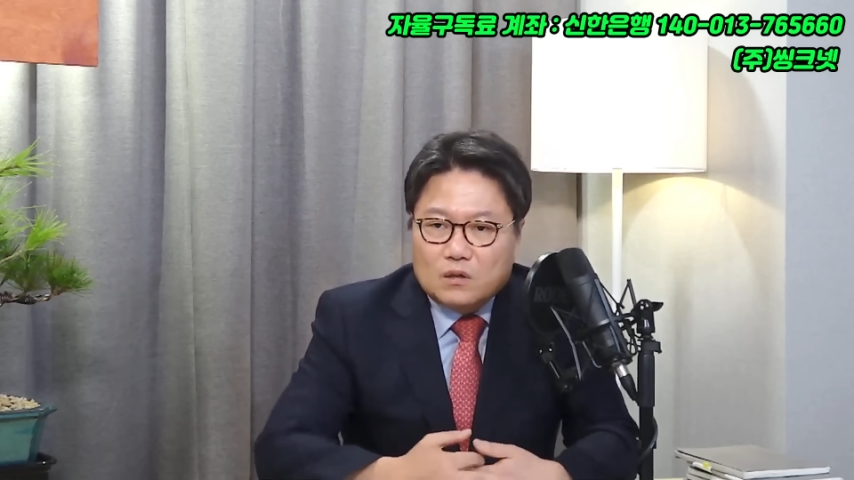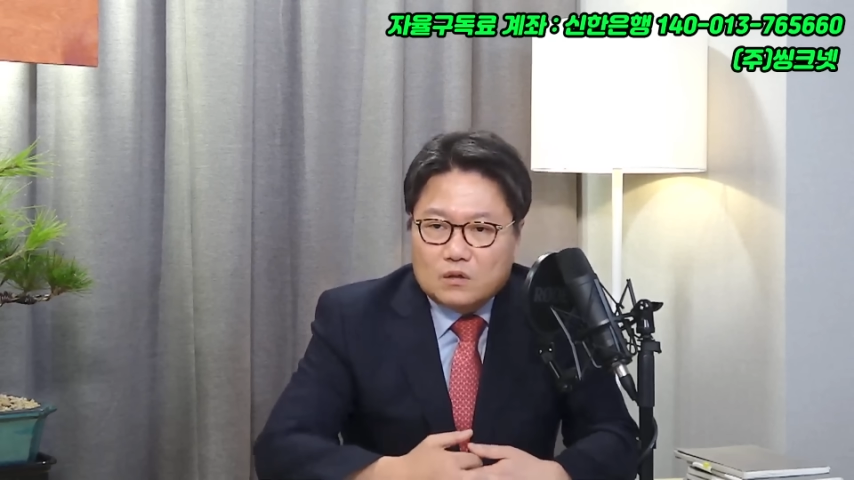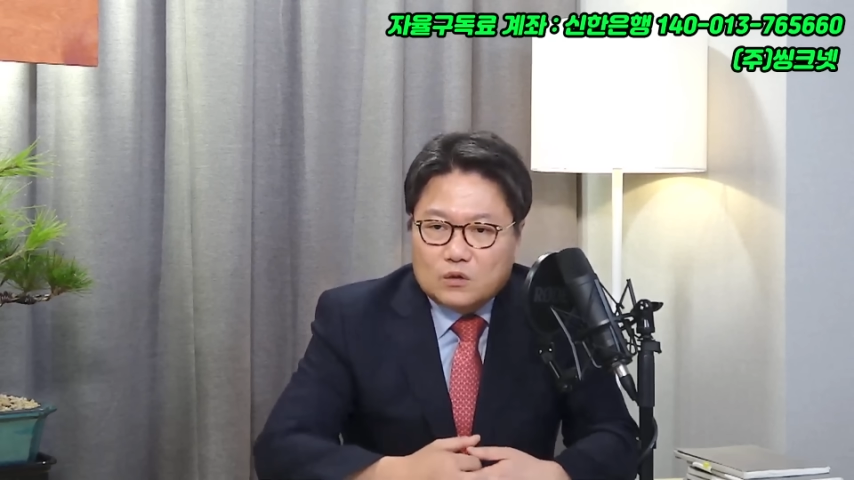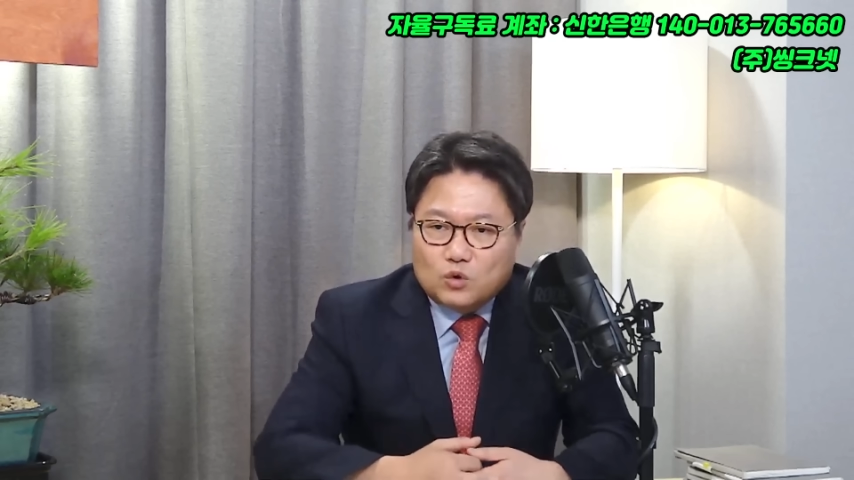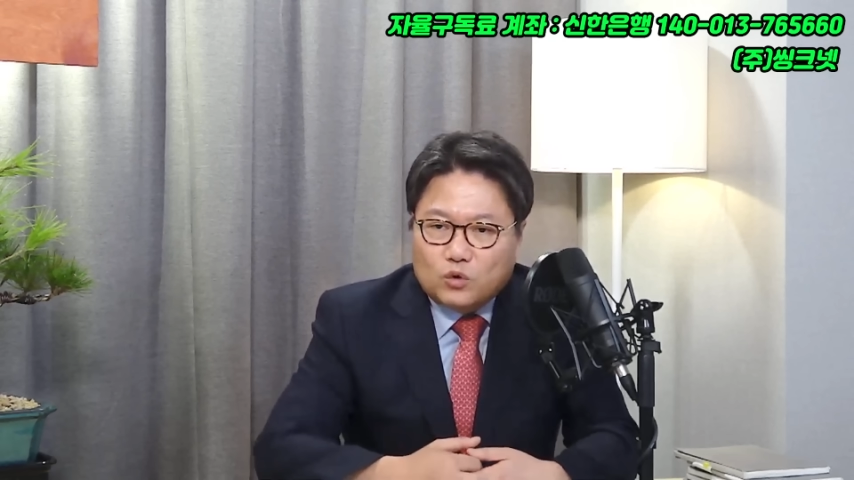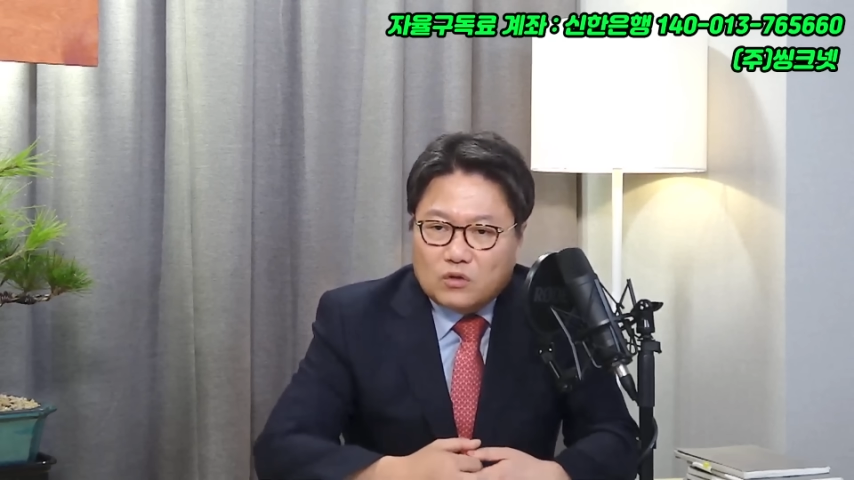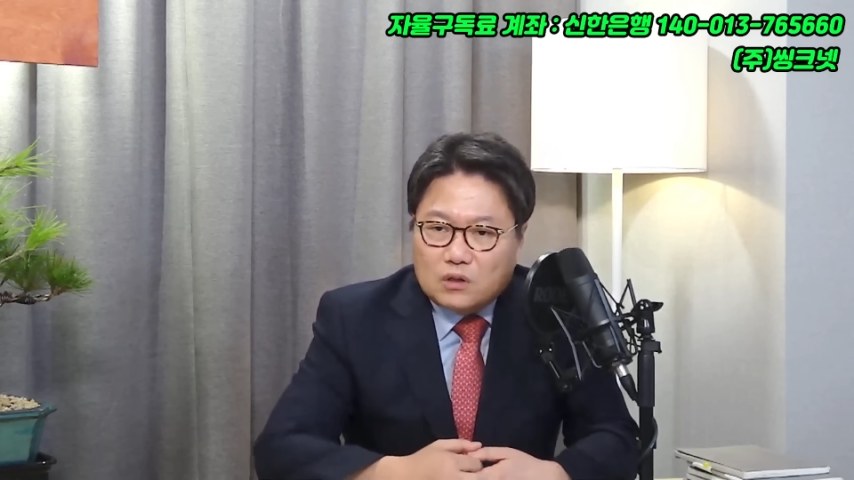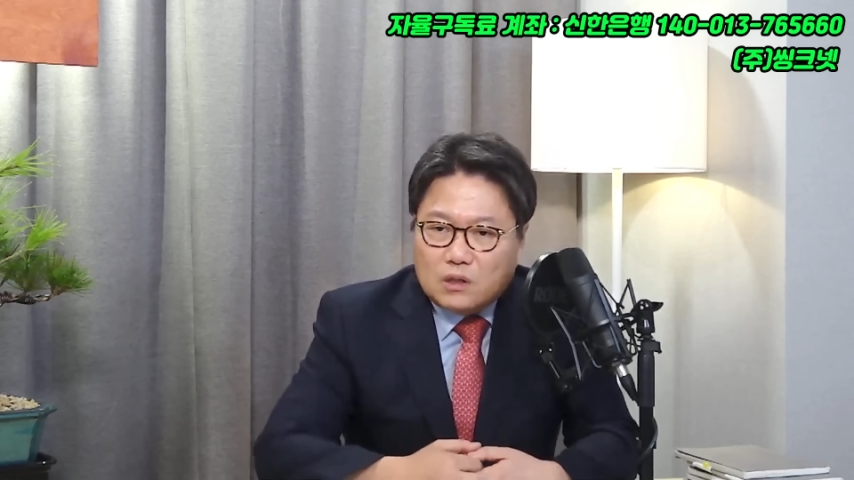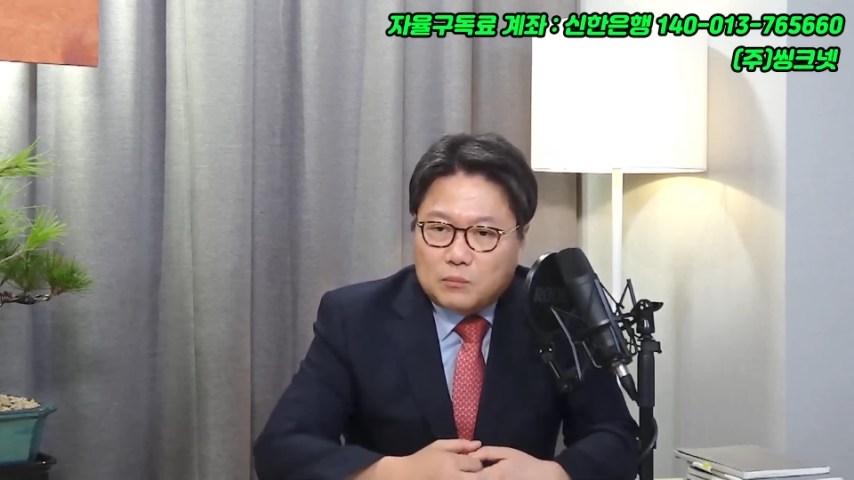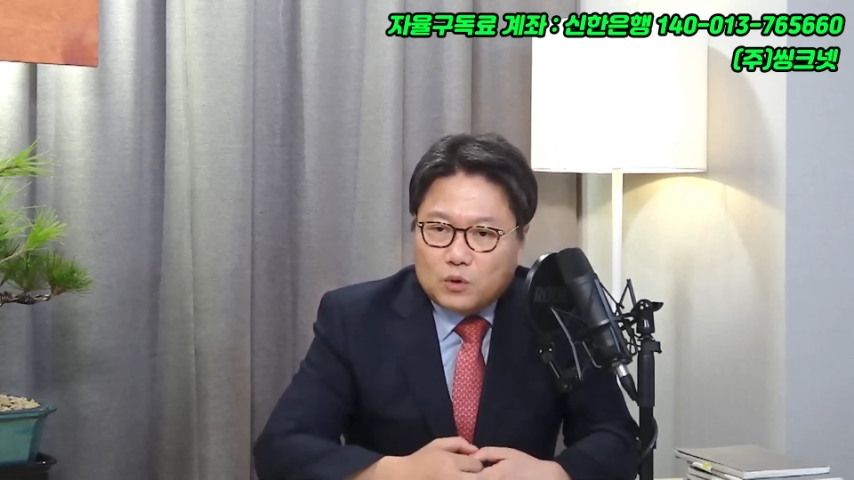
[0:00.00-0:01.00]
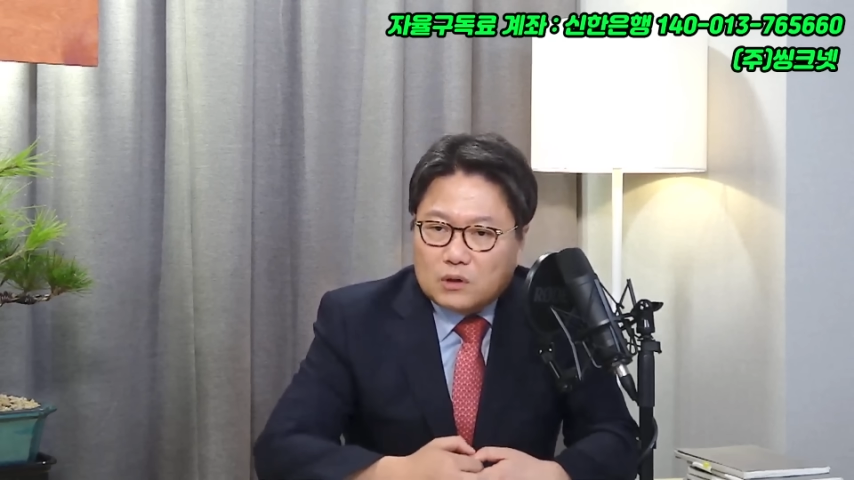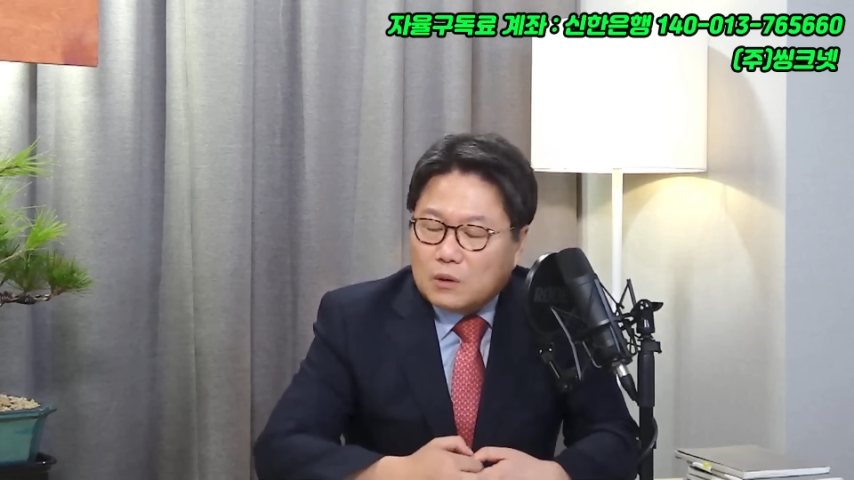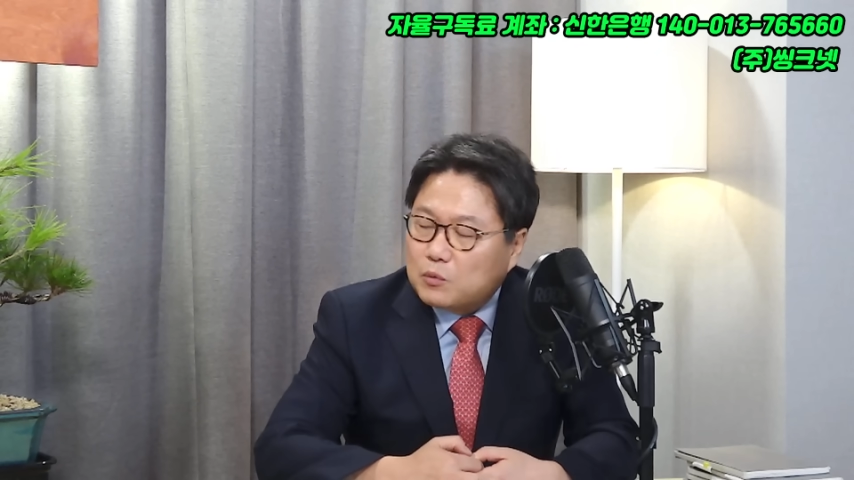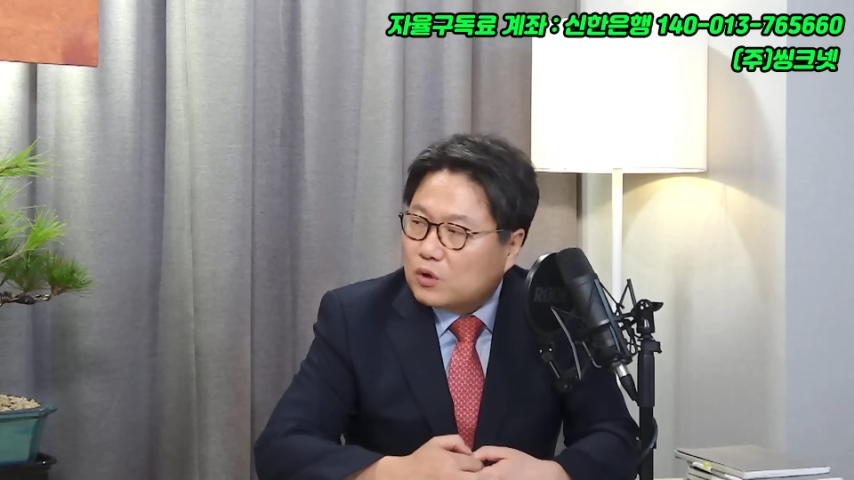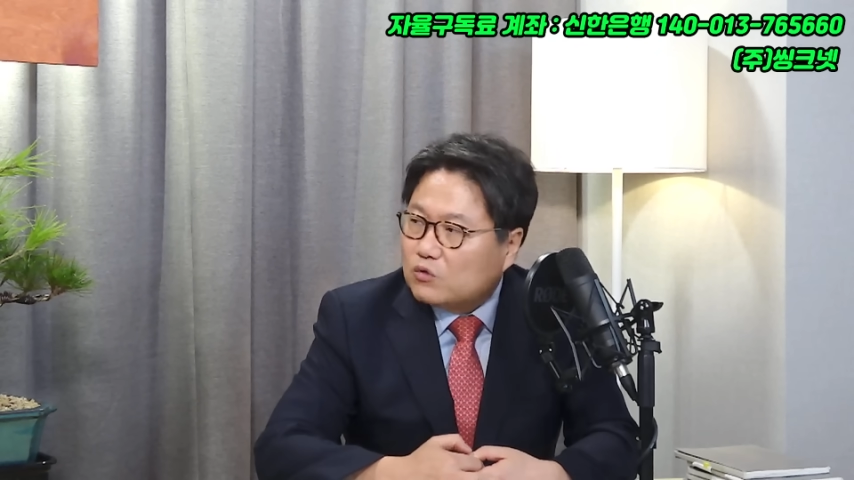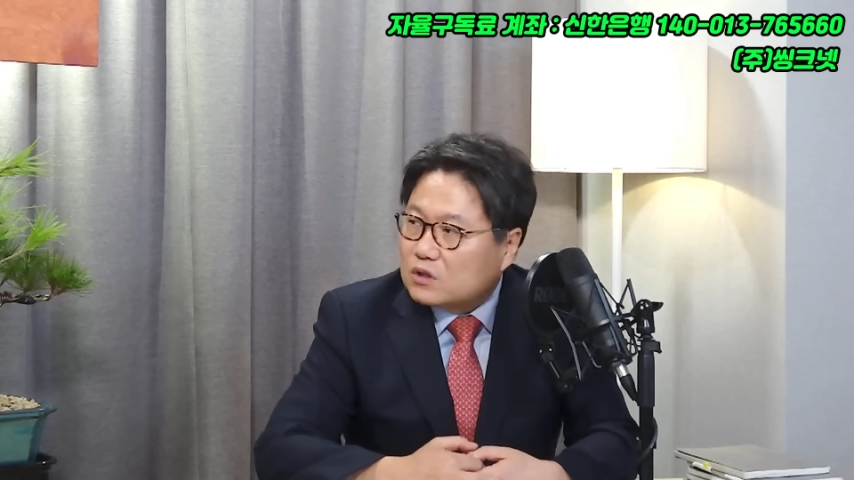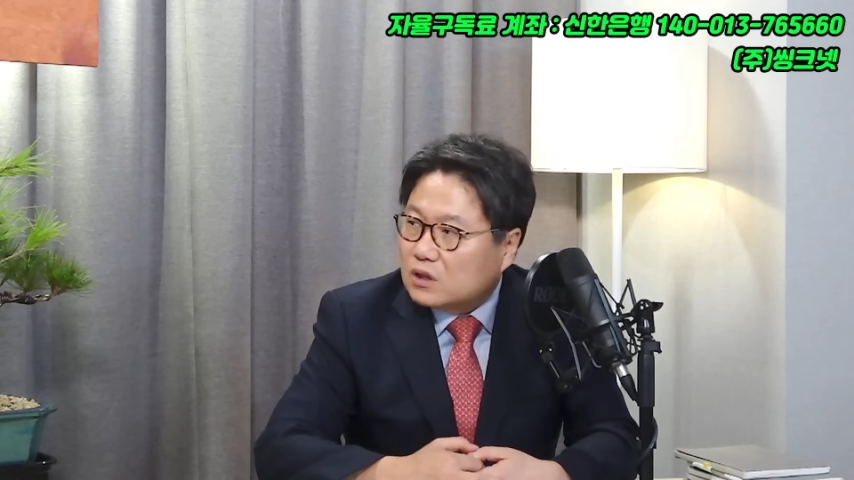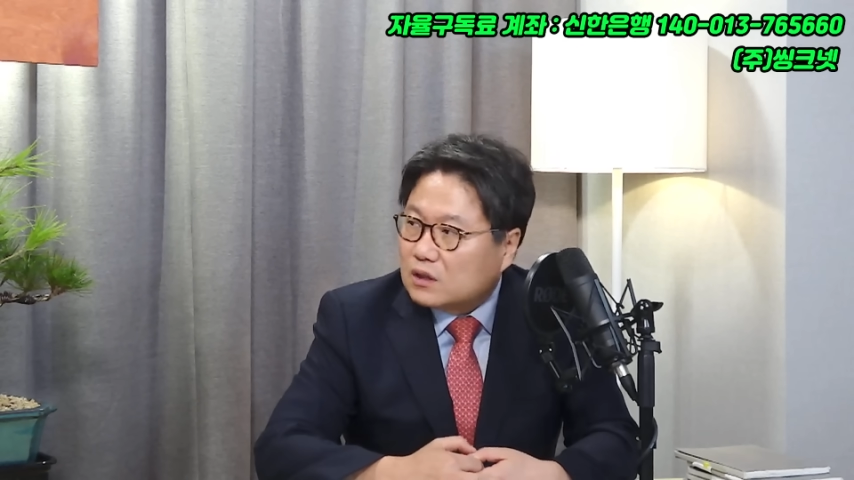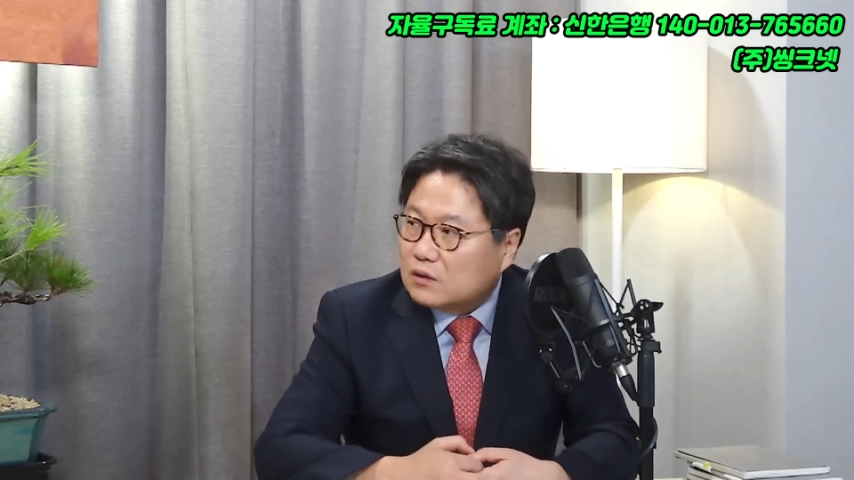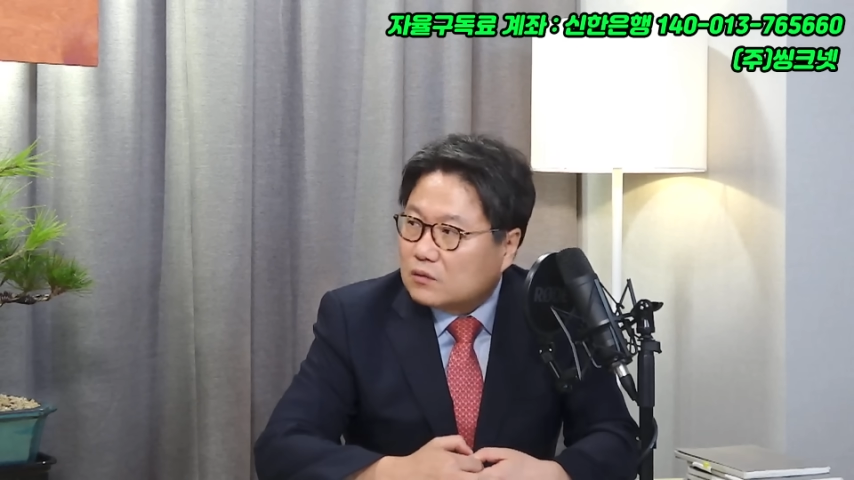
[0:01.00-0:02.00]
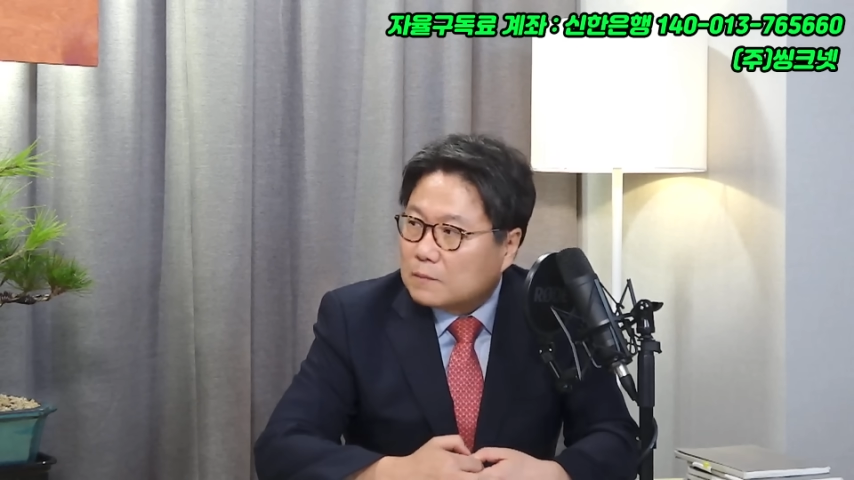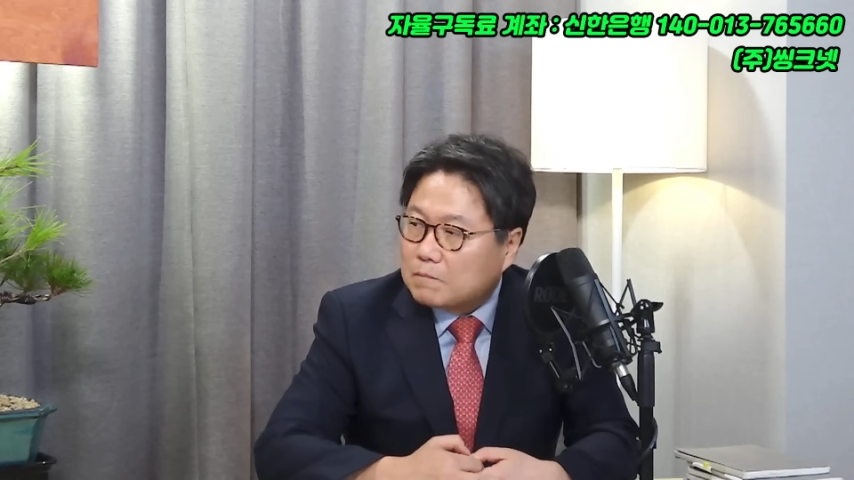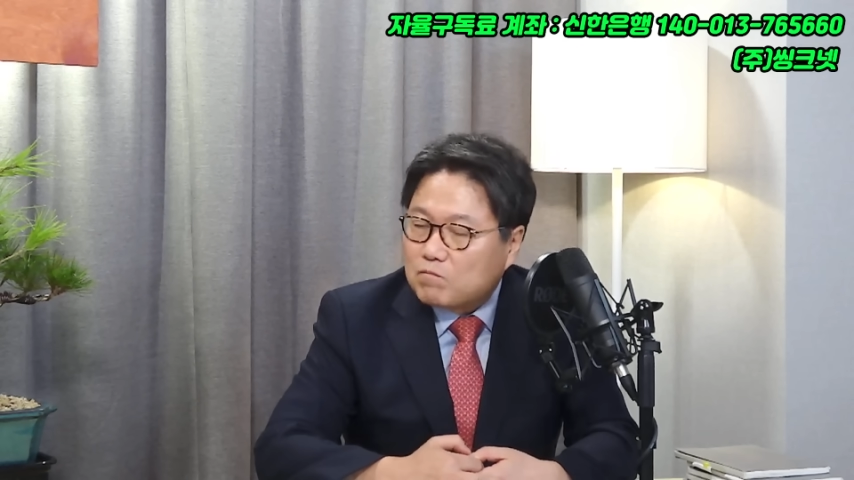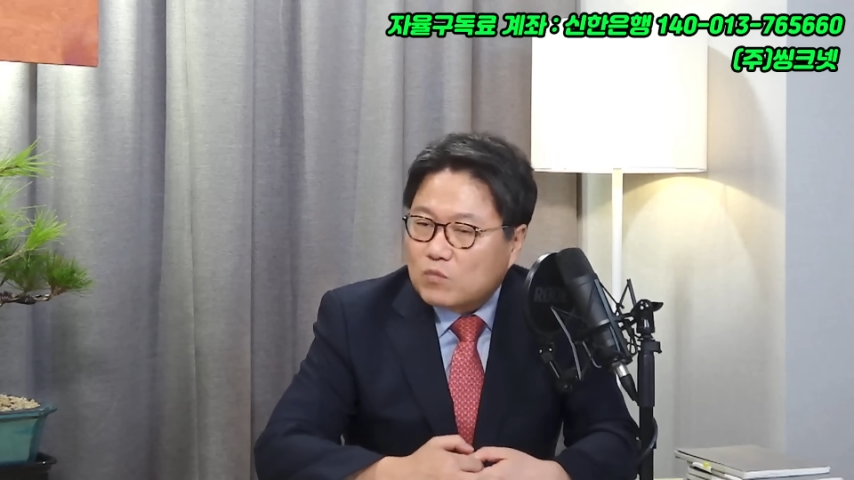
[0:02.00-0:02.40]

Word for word: 송영길 대표가 대표가 됐잖아요. 맞아요.